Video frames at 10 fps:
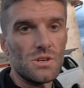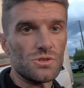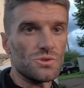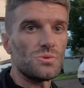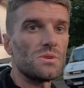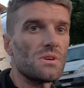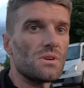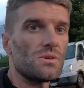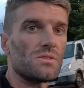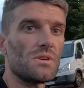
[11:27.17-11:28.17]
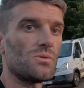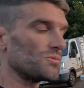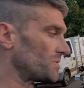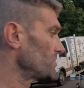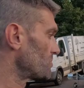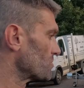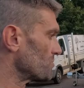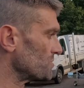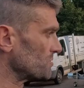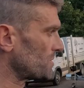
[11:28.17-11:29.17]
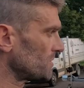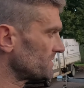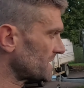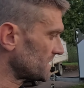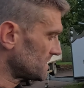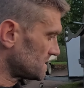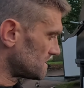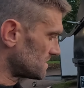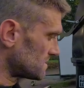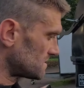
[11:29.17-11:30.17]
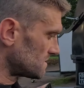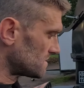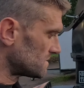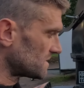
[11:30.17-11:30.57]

j'en suis très, très content. Donc, on peut le prendre derrière un,